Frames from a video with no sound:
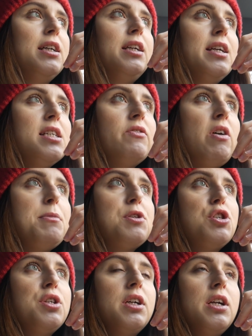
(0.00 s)
Jest we mnie
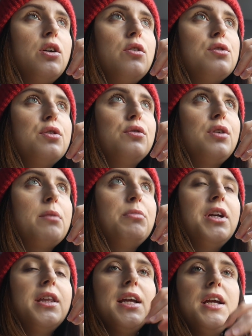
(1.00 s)
coś takiego, co
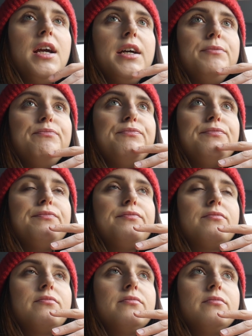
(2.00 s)
jakby nie daje,
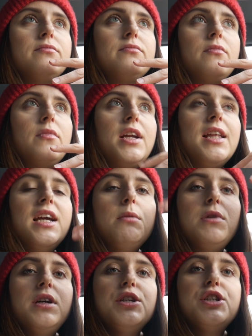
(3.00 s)
mm, nie daje
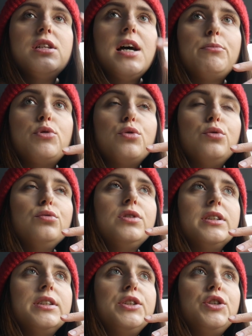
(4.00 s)
mi iść
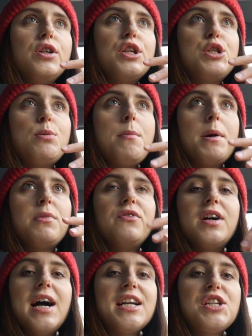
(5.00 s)
naprzód. E, ciągle trzymam jakby
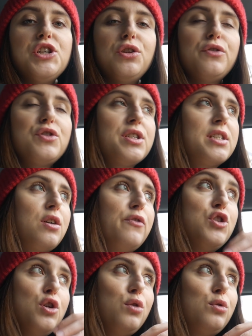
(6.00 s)
w garści to wszystko
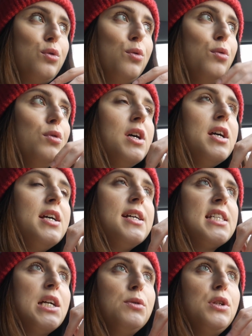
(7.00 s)
w środku,
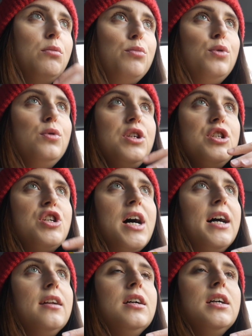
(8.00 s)
cały ten ból i
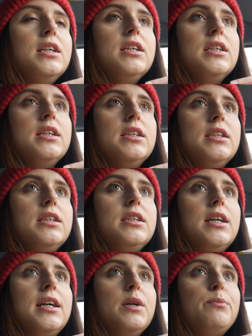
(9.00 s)
żal,
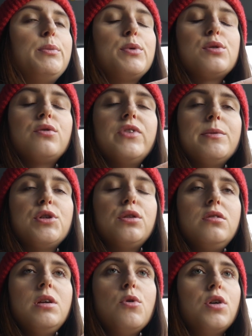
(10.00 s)
ale po prostu wiem, że
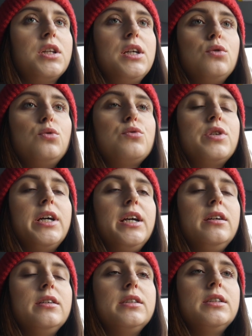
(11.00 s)
to nie mogę tak
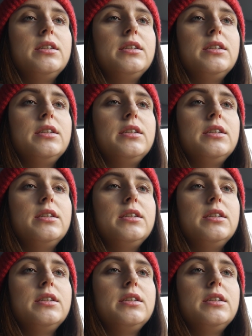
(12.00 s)
dłużej.